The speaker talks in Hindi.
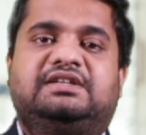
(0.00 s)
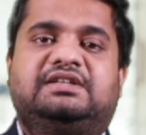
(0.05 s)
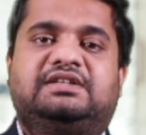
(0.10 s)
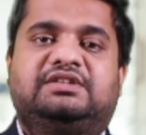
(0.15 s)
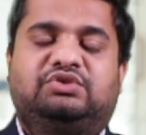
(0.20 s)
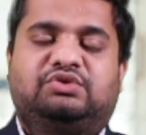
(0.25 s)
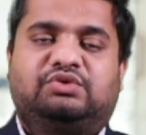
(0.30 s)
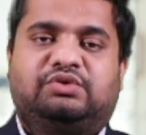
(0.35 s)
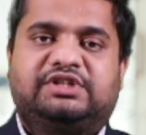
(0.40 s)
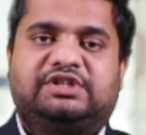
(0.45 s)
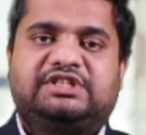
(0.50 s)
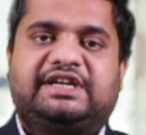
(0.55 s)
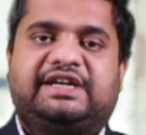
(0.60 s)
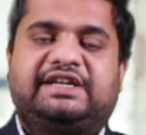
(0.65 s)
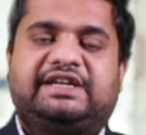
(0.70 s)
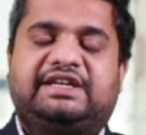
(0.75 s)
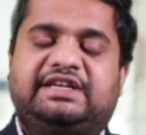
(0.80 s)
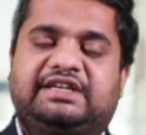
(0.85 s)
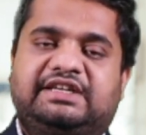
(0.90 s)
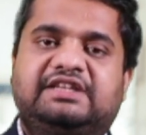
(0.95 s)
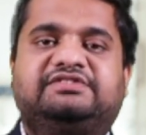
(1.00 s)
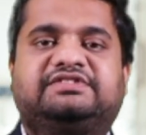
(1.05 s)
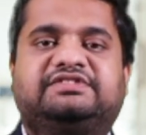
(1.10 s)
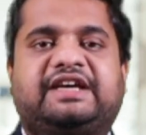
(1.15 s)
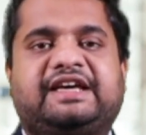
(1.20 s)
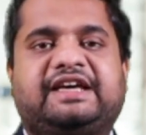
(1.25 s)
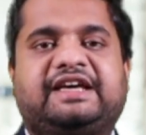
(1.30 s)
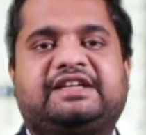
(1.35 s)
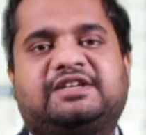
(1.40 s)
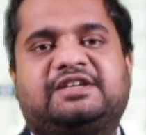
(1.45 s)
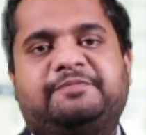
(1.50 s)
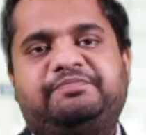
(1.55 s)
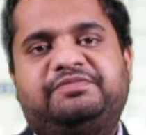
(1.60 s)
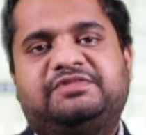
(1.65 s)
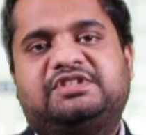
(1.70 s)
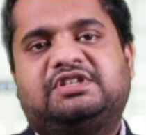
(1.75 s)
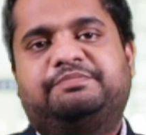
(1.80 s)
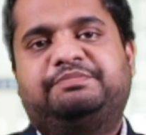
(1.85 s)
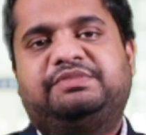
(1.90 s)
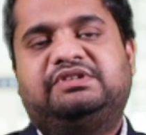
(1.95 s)
2021 का एग्ज़ाम
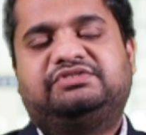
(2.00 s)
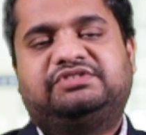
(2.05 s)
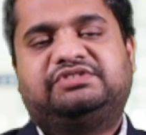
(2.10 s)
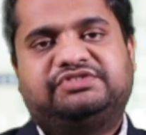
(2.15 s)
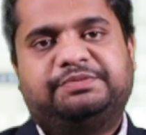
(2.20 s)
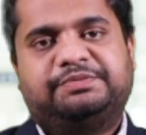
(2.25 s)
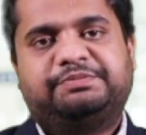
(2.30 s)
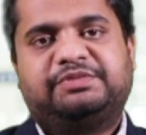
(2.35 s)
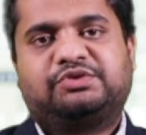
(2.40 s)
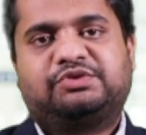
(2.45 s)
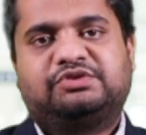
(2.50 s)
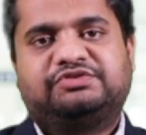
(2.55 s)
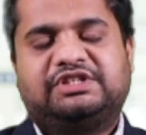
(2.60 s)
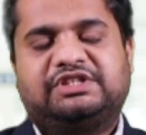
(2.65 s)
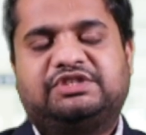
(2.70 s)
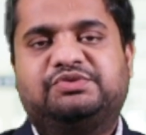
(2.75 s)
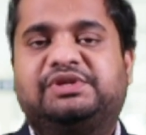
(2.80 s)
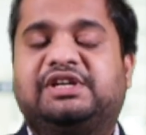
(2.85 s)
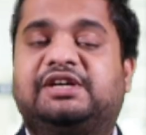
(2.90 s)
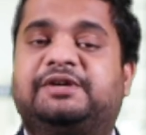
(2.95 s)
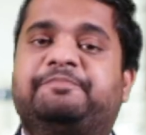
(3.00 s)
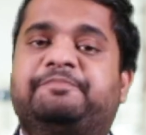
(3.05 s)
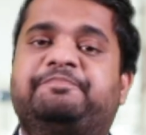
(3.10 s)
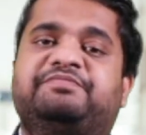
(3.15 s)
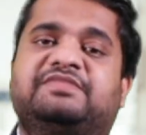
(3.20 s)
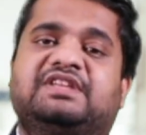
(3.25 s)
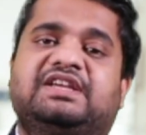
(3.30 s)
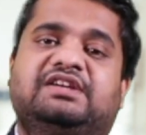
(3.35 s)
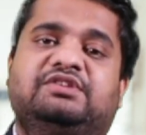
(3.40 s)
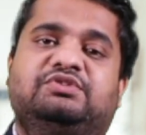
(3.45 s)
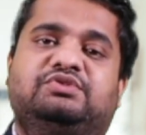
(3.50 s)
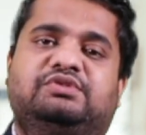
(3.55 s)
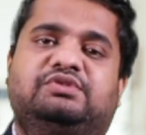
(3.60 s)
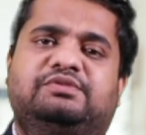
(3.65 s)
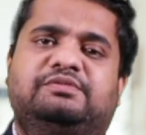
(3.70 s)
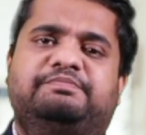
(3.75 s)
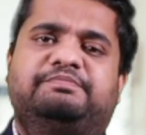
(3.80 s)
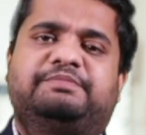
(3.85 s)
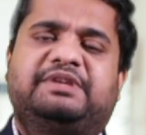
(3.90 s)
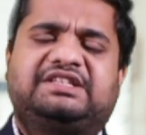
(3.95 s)
26 दिसंबर को शेड्यूल है तो
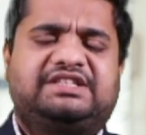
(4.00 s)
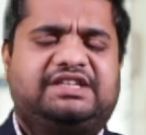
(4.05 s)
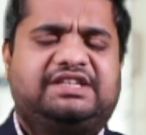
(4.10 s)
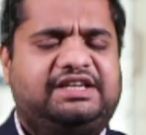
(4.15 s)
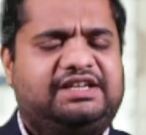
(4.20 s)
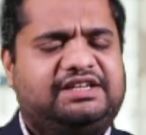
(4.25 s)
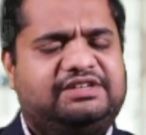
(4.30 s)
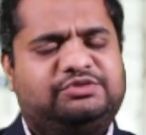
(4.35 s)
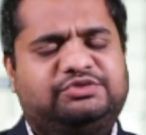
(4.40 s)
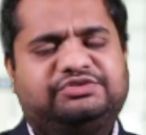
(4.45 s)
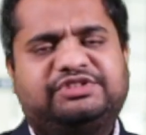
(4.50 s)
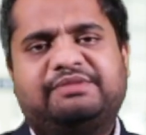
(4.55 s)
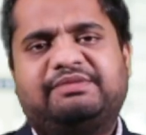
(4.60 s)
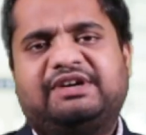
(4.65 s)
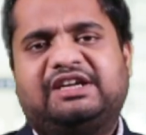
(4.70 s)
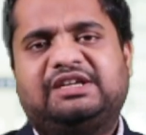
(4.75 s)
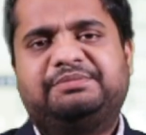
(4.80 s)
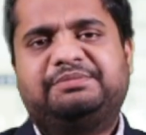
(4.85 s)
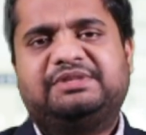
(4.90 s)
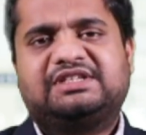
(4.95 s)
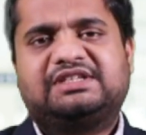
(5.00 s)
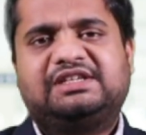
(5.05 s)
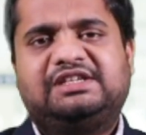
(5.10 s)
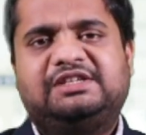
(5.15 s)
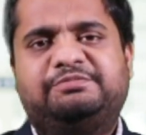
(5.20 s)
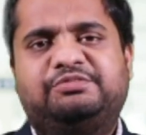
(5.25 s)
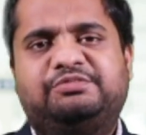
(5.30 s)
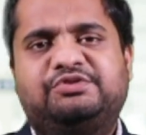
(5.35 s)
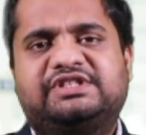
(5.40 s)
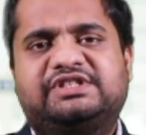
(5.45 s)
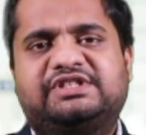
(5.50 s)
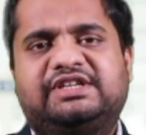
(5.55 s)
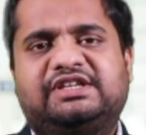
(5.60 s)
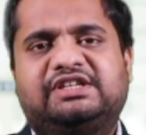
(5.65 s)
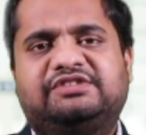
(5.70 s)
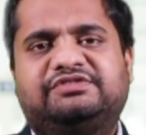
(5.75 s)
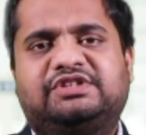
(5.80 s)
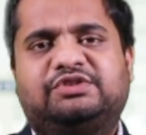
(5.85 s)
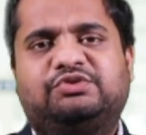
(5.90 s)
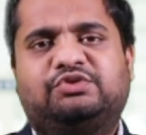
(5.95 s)
बच्चे उसके बारे में जनरली पूछते हैं कि सर
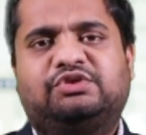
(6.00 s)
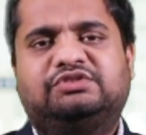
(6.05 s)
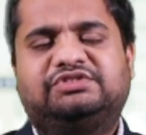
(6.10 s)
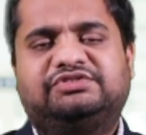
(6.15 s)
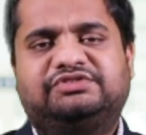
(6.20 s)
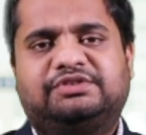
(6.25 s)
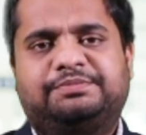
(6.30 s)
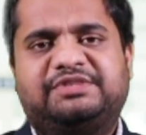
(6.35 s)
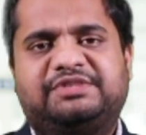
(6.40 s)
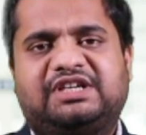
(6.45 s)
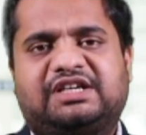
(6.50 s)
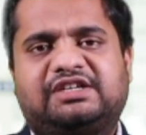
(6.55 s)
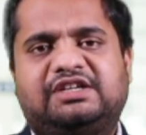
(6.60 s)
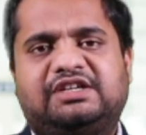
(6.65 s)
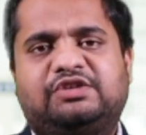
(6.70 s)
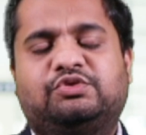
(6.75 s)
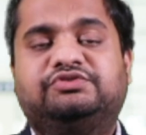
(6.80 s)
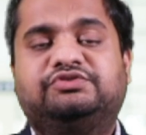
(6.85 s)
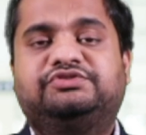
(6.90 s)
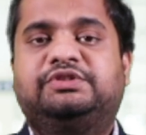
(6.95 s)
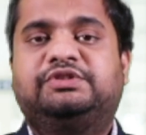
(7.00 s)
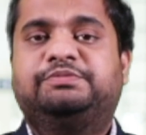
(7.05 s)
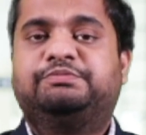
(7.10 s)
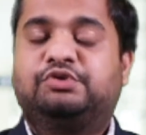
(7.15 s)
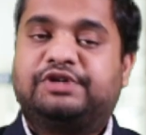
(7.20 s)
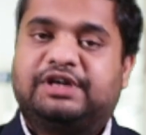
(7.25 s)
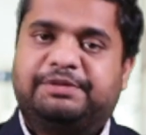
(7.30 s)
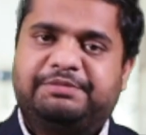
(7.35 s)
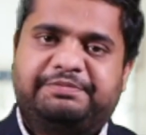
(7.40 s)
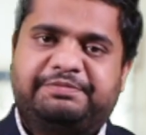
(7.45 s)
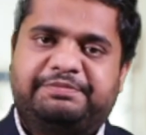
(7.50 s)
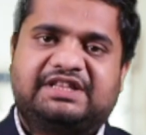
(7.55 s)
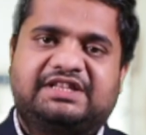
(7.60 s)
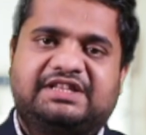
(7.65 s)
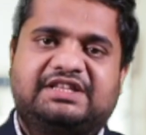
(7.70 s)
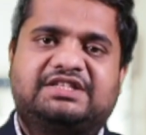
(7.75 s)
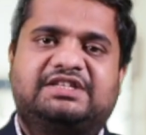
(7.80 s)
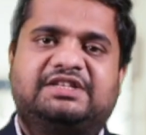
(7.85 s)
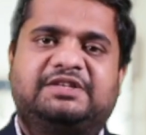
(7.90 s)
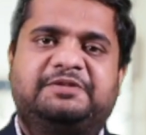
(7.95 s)
कौन से सब्जेक्ट की कौन सी बुक हमें पढ़नी
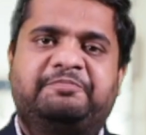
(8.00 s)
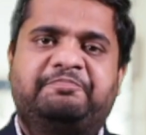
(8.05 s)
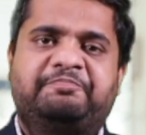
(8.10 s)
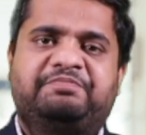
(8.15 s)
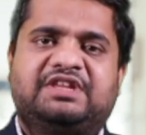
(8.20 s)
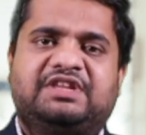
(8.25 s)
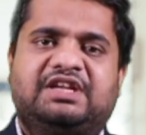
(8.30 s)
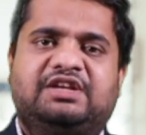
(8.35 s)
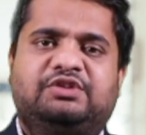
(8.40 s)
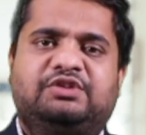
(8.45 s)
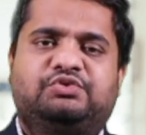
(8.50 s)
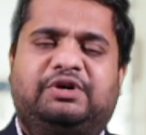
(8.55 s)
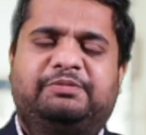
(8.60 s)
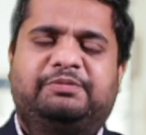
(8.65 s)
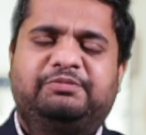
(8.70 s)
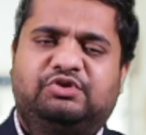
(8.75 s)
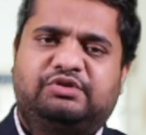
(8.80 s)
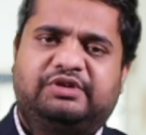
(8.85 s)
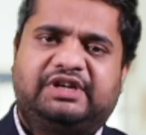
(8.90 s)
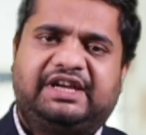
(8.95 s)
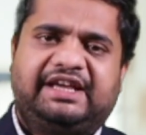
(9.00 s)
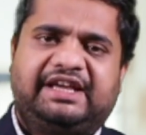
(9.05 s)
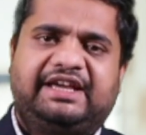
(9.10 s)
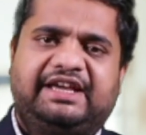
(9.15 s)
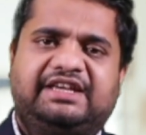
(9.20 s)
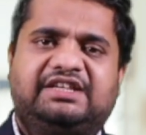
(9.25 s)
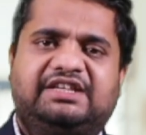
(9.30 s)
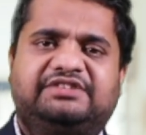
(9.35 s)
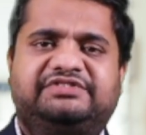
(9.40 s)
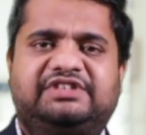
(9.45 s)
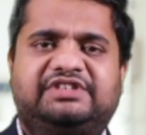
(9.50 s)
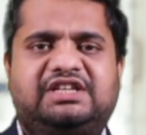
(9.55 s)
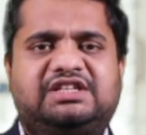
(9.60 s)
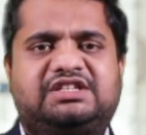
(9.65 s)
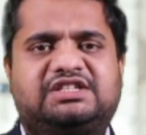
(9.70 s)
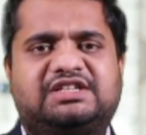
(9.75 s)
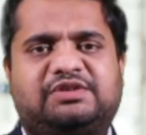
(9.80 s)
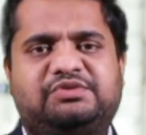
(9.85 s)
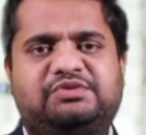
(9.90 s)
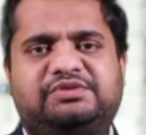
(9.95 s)
चाहिए तो हम लोगों ने एक ये सीरीज
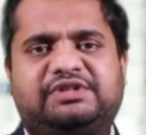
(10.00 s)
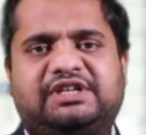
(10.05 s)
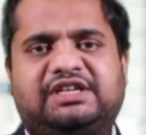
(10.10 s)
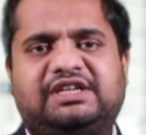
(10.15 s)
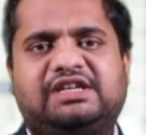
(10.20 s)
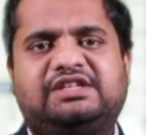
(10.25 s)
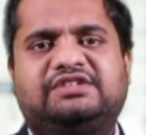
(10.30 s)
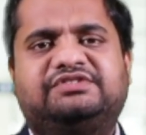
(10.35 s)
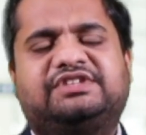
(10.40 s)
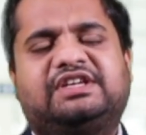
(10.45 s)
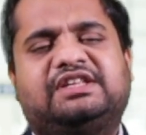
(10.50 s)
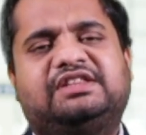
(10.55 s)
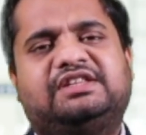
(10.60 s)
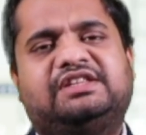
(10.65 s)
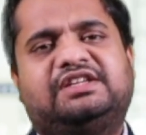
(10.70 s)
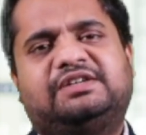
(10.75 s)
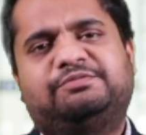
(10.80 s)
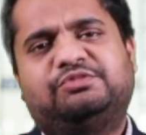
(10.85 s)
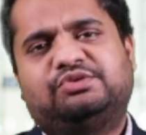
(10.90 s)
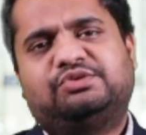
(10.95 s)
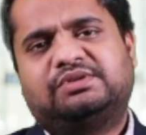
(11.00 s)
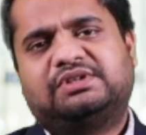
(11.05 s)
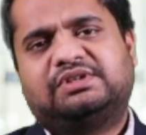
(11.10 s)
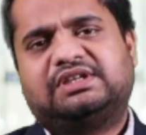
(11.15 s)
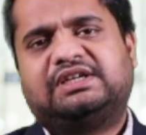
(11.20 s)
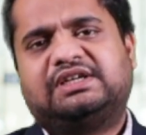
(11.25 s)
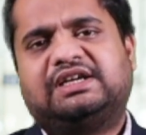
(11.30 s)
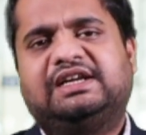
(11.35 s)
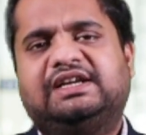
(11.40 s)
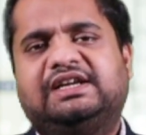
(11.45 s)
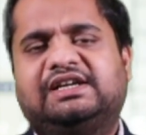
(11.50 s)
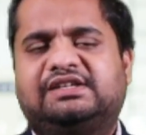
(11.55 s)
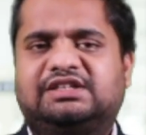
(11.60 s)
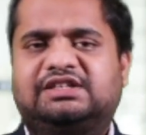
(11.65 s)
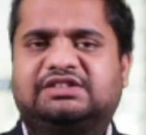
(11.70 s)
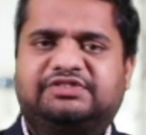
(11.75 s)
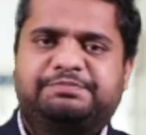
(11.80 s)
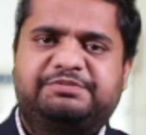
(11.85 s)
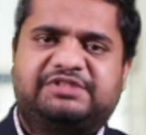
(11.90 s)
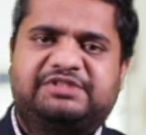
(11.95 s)
चालू करी है जिसके अंदर हम लोग अलग अलग
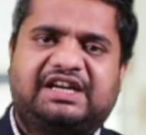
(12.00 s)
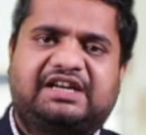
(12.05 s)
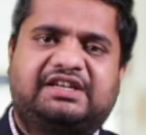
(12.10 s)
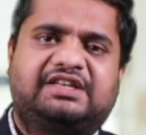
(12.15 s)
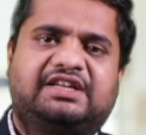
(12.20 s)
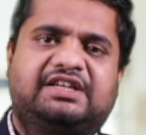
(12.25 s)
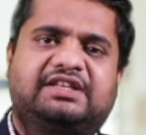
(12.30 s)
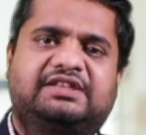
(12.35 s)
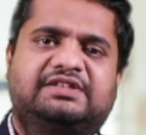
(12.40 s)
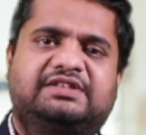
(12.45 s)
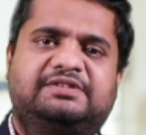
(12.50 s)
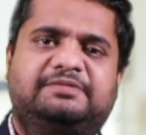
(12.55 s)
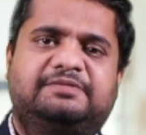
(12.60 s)
सब्जेक्ट के अंदर